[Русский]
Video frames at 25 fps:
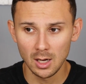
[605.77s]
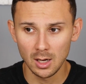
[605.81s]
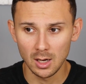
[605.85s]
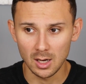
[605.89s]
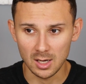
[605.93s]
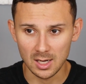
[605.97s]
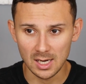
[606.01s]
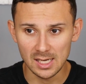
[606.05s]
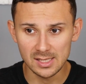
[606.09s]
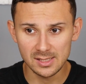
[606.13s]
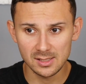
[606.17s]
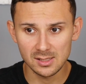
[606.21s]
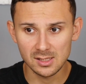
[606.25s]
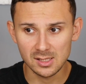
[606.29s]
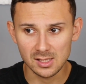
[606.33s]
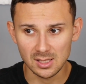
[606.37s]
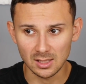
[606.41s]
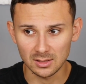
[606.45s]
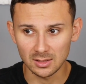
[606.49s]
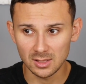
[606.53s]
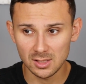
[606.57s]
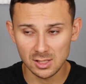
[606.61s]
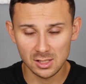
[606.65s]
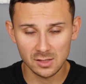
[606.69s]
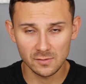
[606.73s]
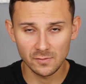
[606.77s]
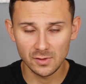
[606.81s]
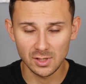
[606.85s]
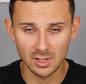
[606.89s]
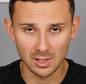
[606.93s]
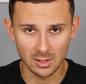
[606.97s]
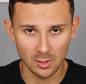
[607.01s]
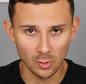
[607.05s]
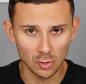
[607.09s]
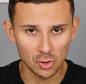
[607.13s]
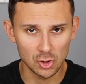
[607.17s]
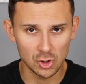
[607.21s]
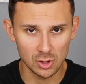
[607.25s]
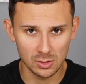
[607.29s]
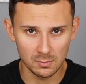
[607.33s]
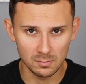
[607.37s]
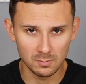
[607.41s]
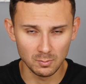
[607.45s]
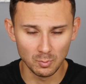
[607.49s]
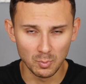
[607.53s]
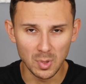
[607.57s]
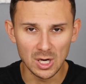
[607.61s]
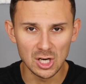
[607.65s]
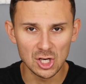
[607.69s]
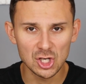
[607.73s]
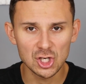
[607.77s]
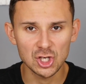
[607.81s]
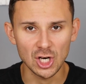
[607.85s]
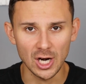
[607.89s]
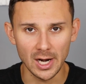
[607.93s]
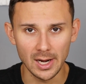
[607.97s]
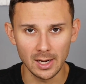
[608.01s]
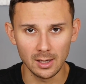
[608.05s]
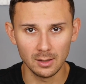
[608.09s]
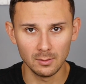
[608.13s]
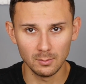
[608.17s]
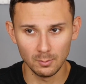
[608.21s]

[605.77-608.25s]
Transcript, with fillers: разница, она действительно очень большая,